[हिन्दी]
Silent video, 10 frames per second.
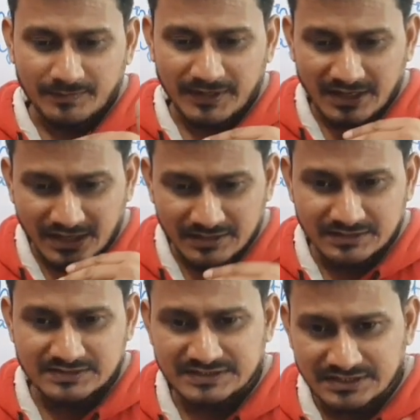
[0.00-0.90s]
पेपर हर
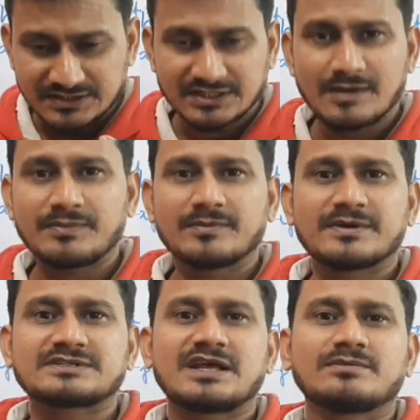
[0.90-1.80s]
सत्र का
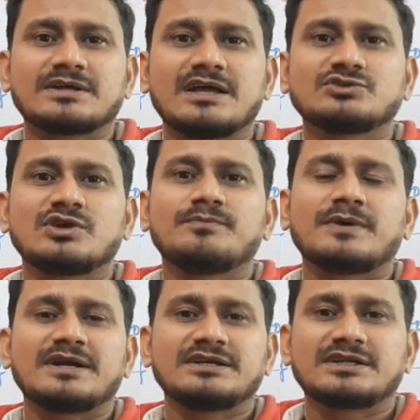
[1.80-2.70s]
पेपर सॉल्व कराएं जो
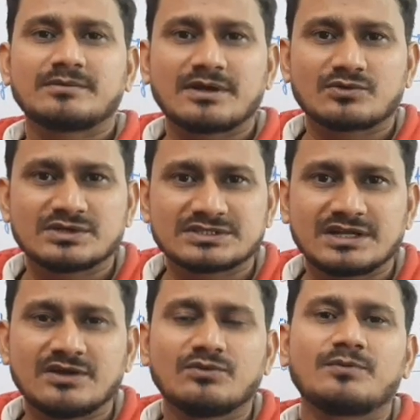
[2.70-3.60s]
इंपॉर्टेंट टाइप का
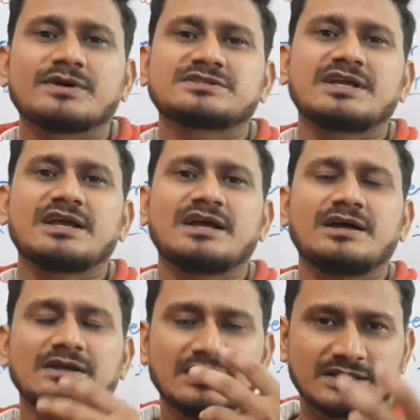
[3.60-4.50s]
क्वेश्चन है वो फंस
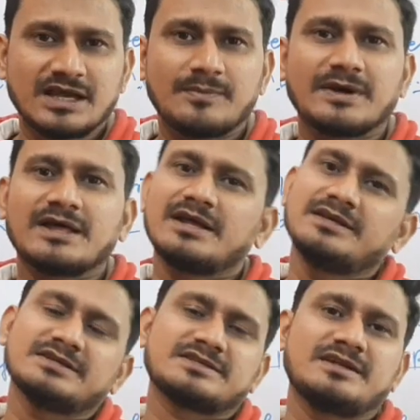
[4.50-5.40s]
जाएगा क्या
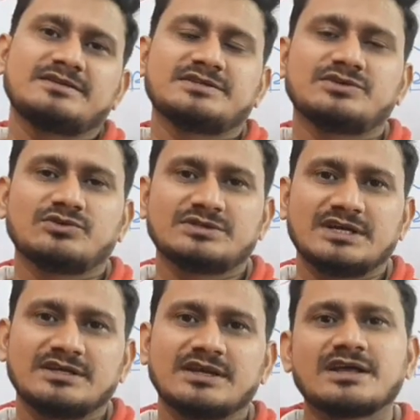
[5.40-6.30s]
पढ़ाना है ये सारी चीज़ें हो
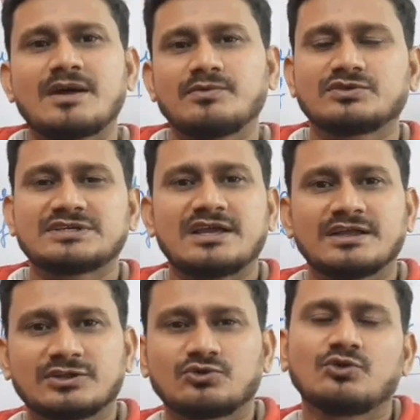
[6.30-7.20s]
जाएंगी अगर आप लोग
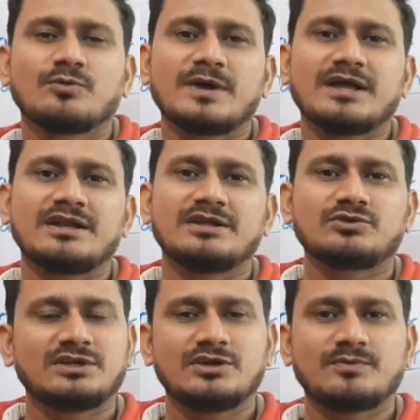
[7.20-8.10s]
चाहेंगे तो हो पाएगा
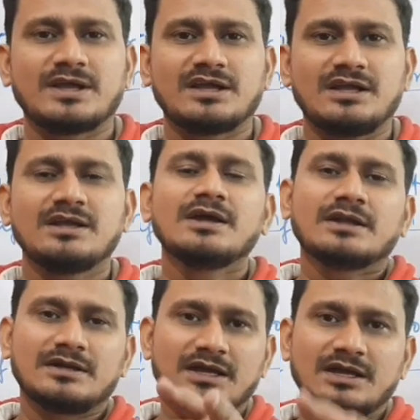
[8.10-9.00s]
नहीं तो नहीं हो पाएगा
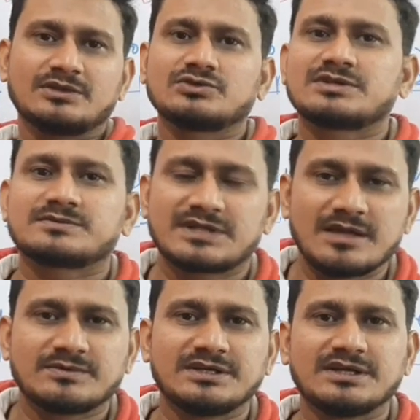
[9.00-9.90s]
नए हैं तो
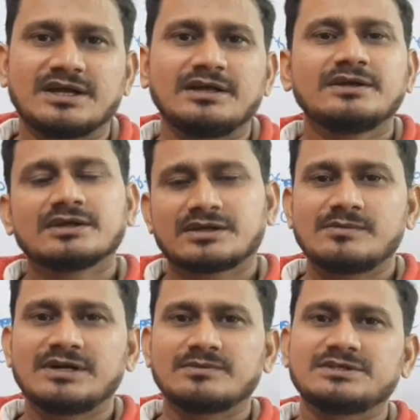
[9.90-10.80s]
सब्सक्राइब करिएगा
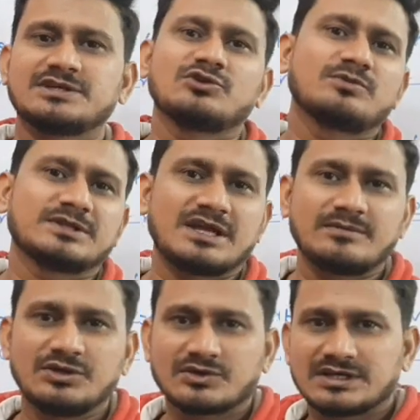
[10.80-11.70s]
कमेंट में जरूर
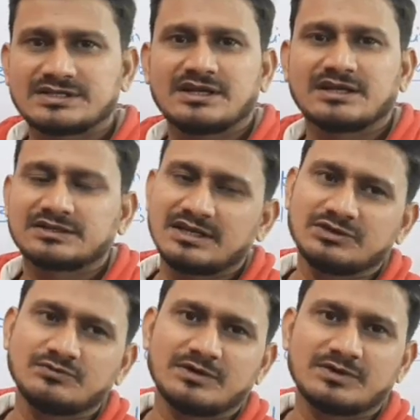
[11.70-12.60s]
बताएं वीडियो कैसा लगा
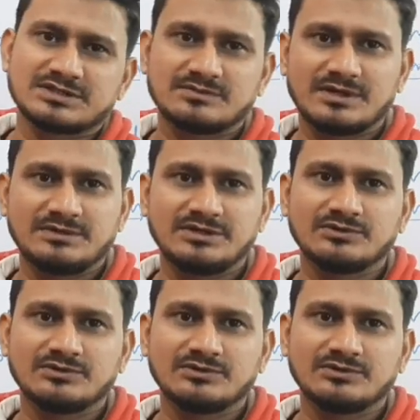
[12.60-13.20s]
थैंक यू फॉर वॉचिंग माई